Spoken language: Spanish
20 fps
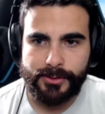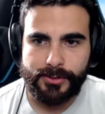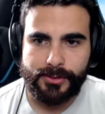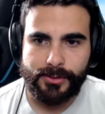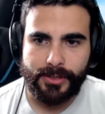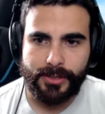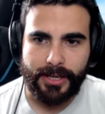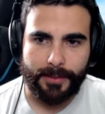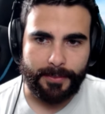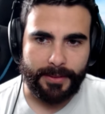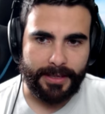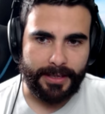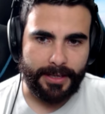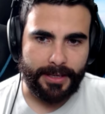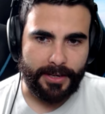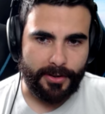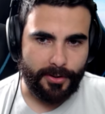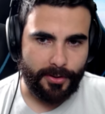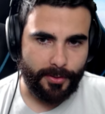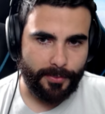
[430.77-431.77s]
es lo que me,
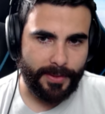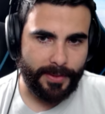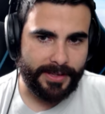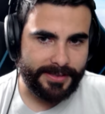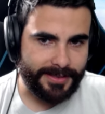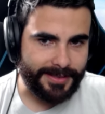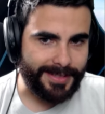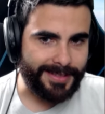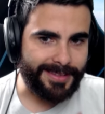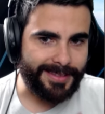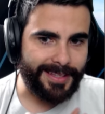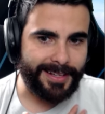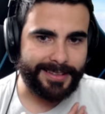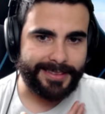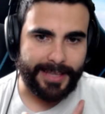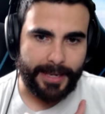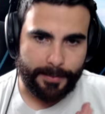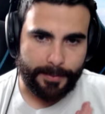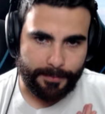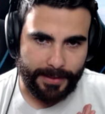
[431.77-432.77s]
no me hace sentir
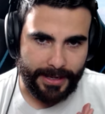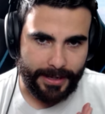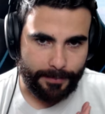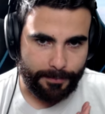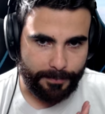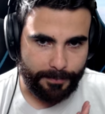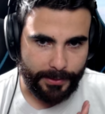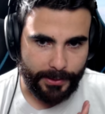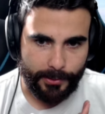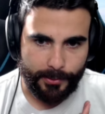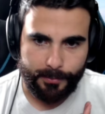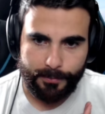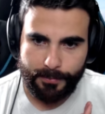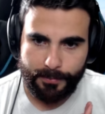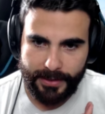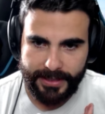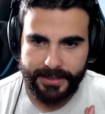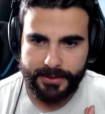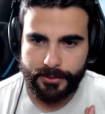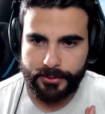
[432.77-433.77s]
tan mal. Pero
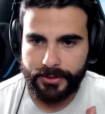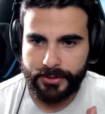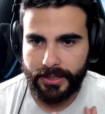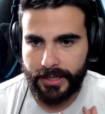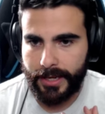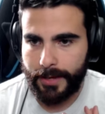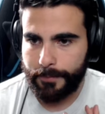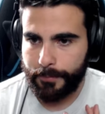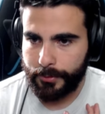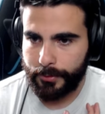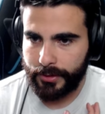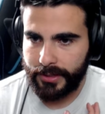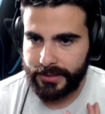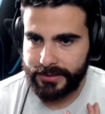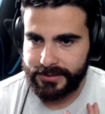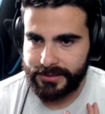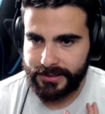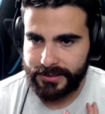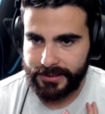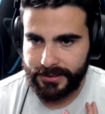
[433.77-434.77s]
vaya tontería, porque
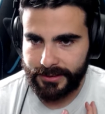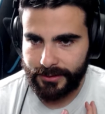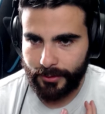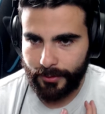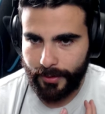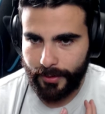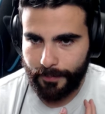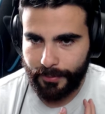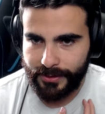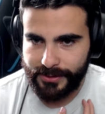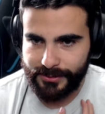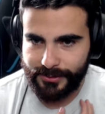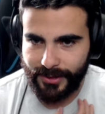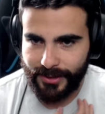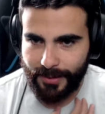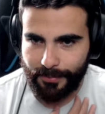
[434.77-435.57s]
si lo había puesto era